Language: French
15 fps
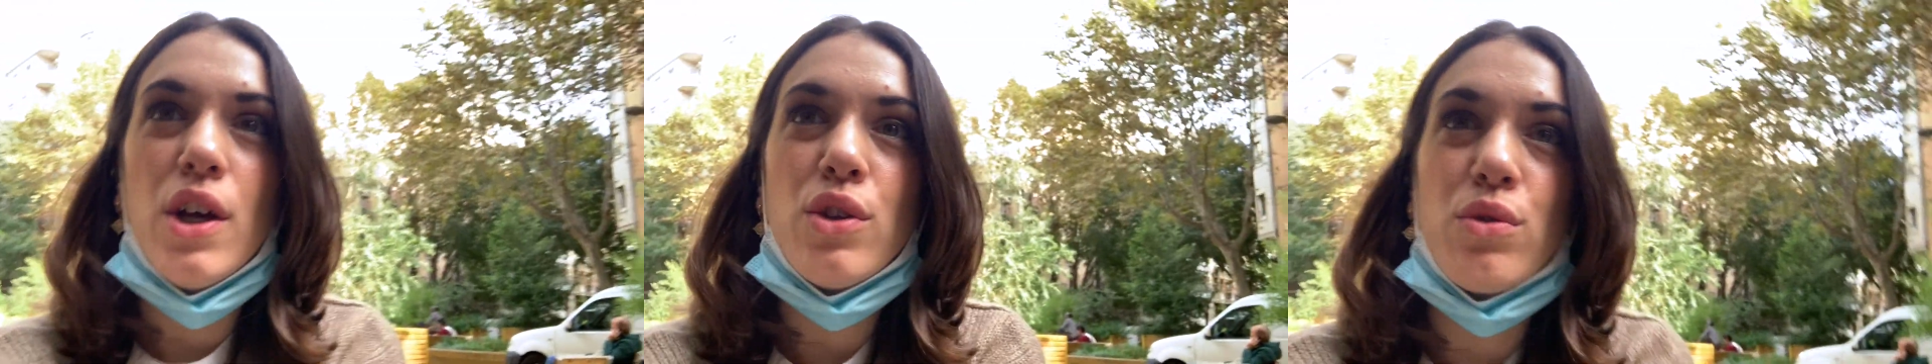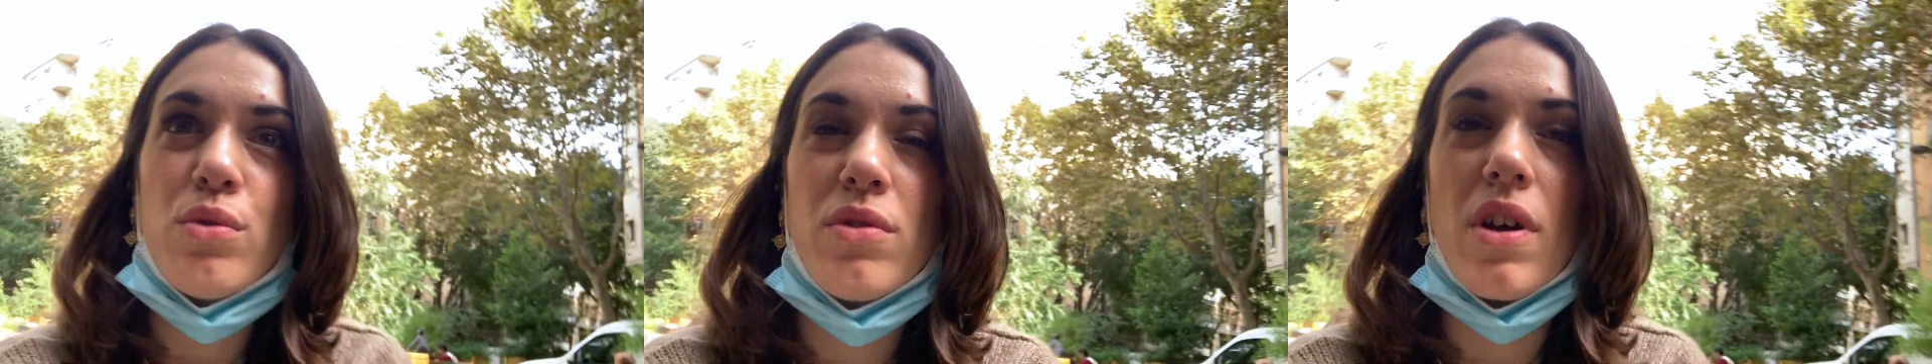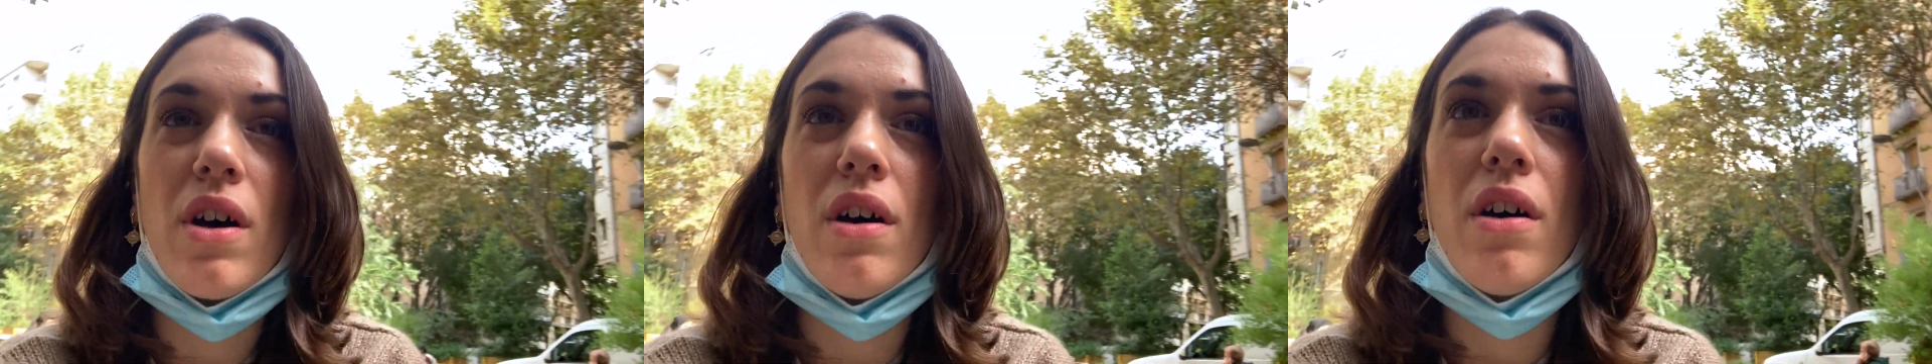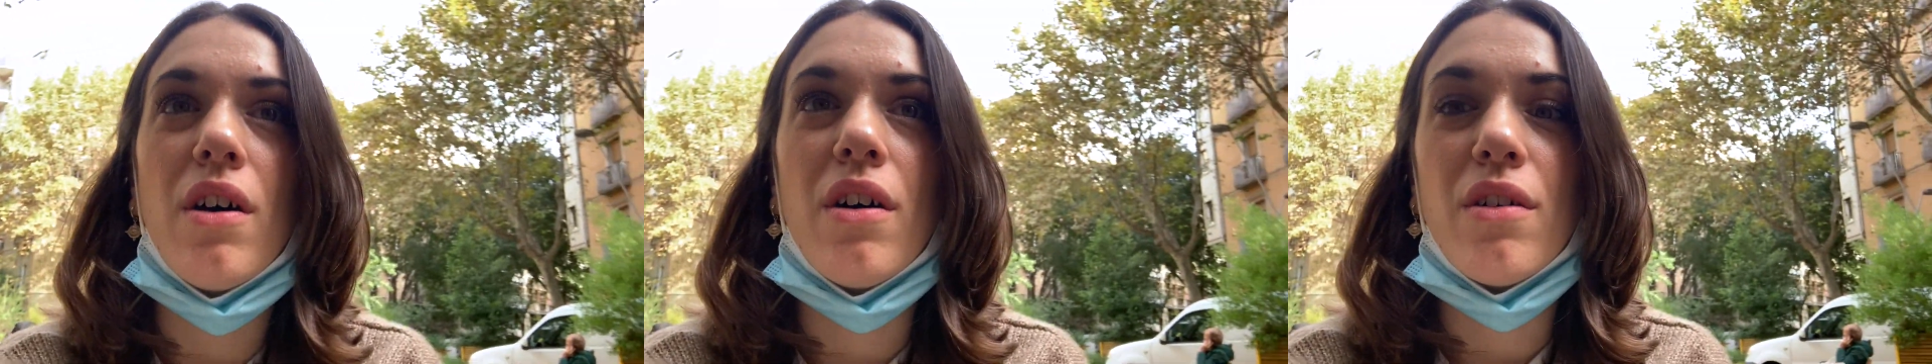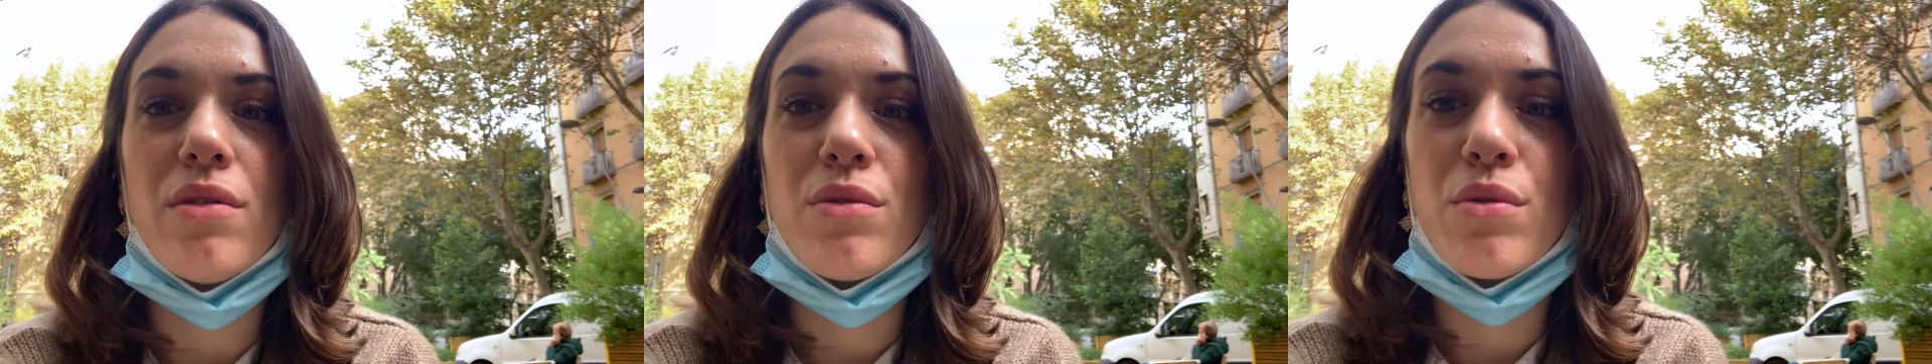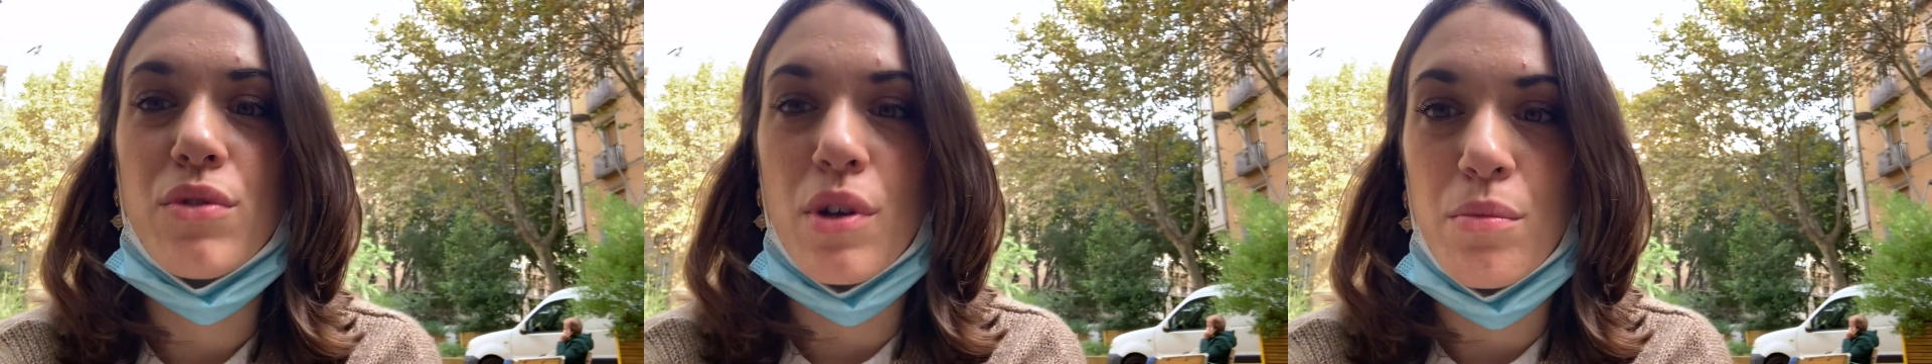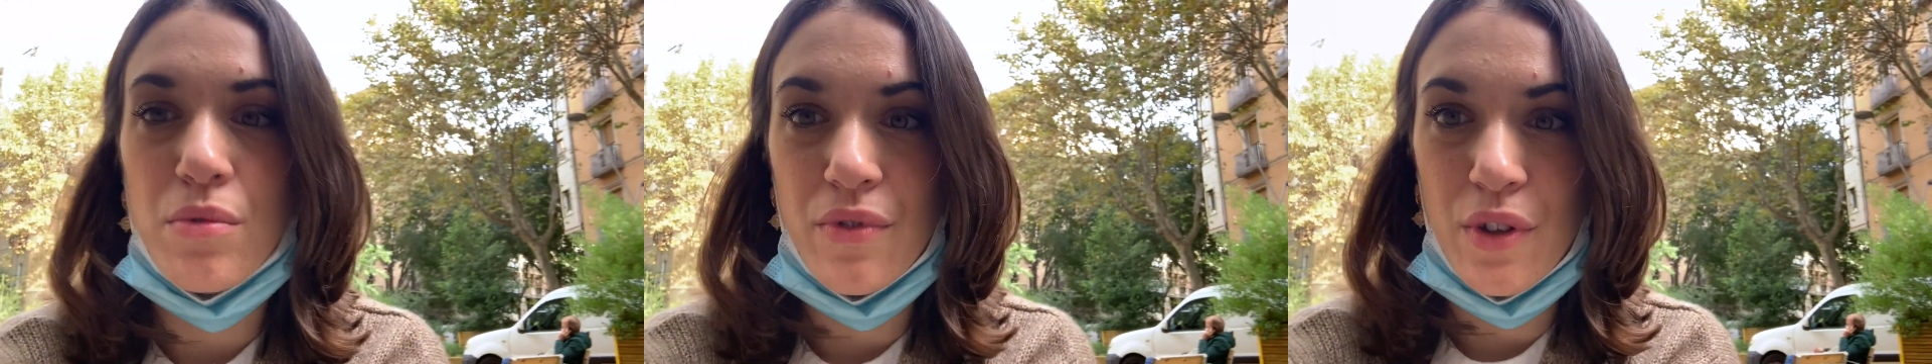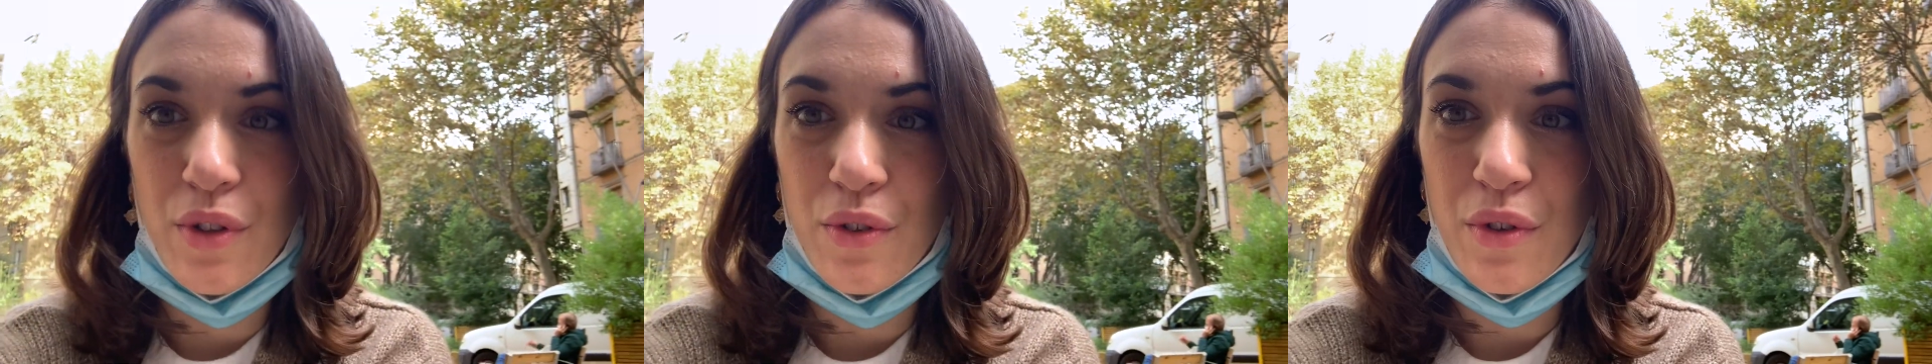tout en, tout en
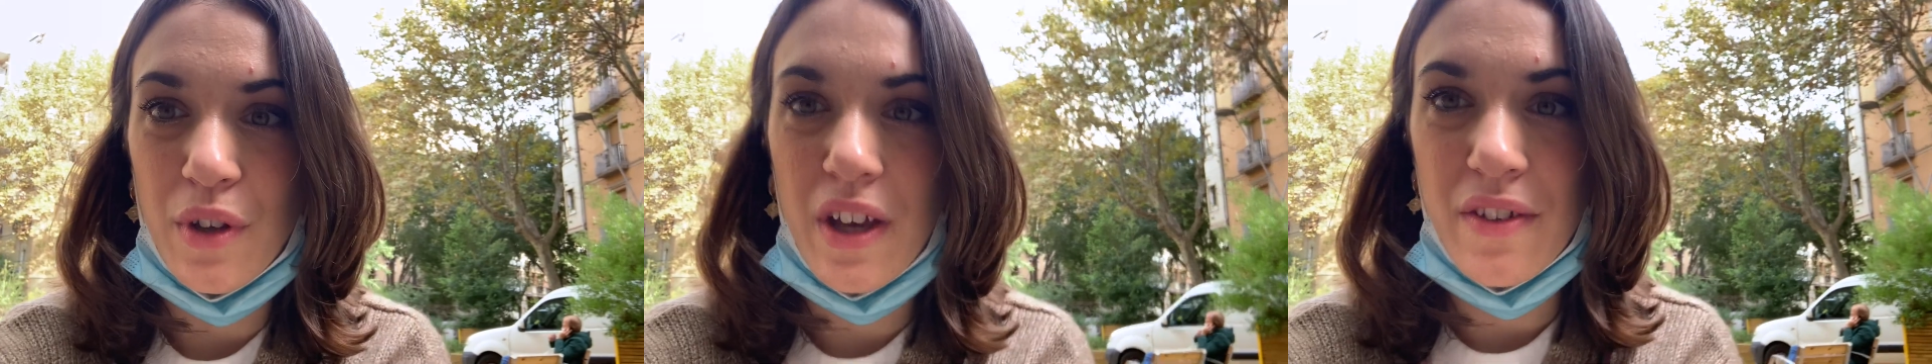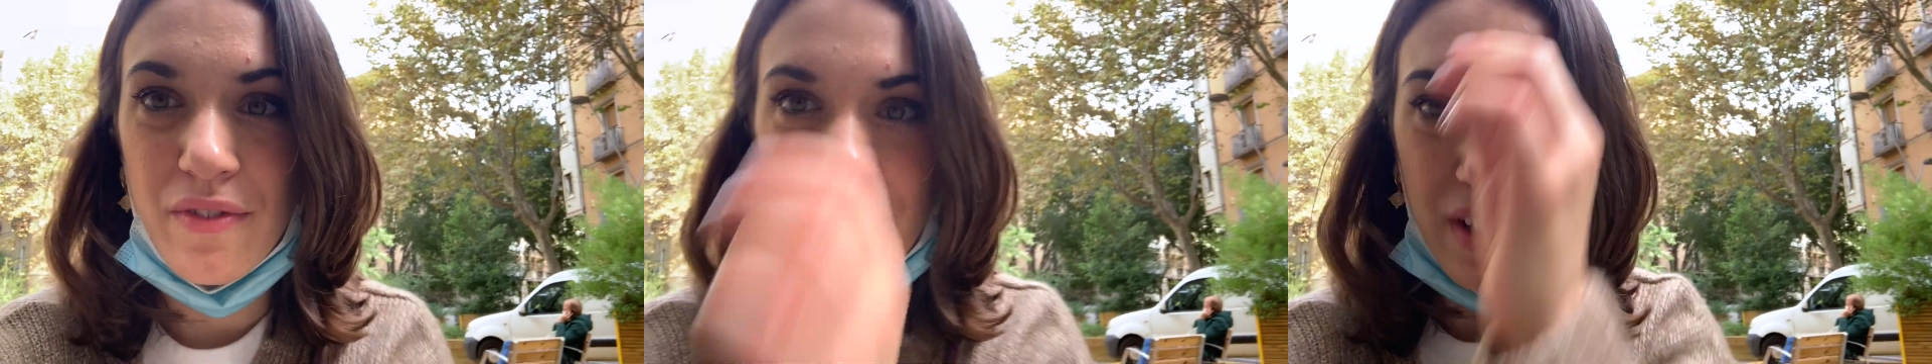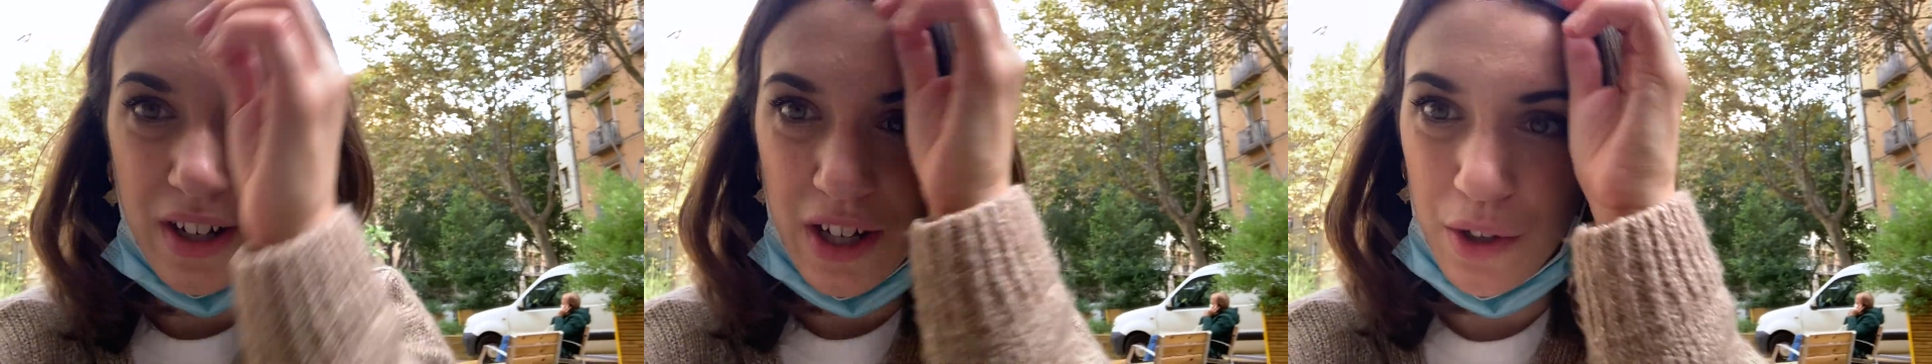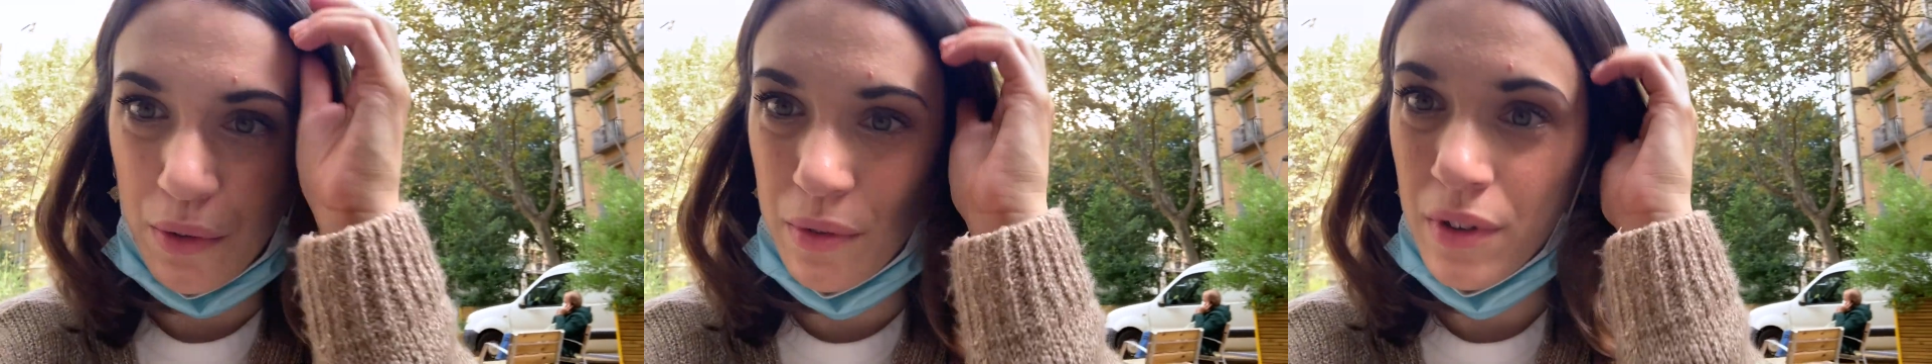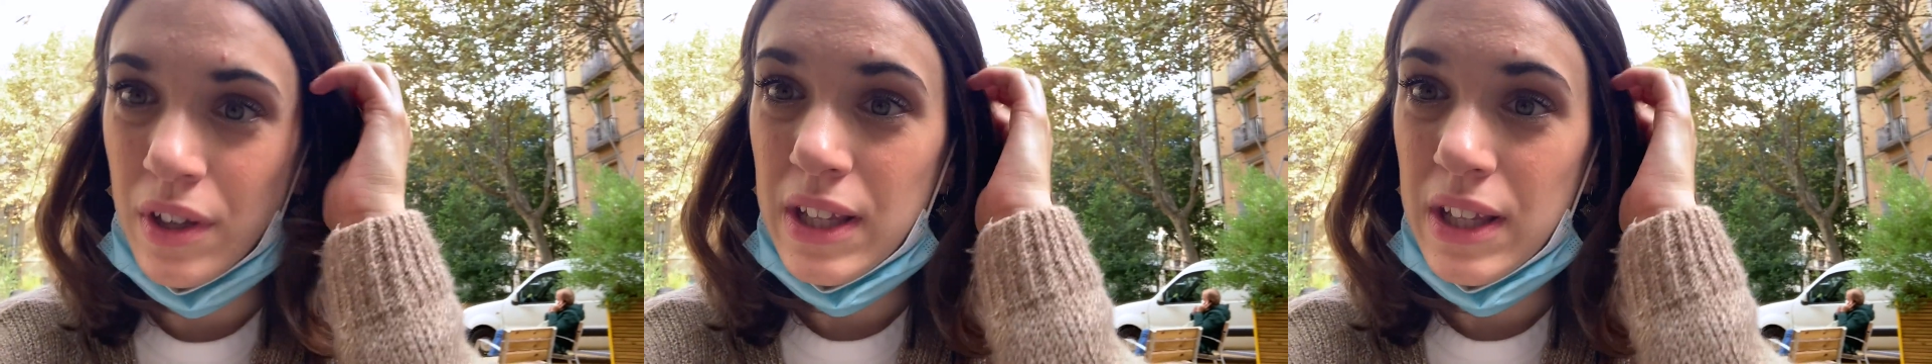buvant notre café dans la rue.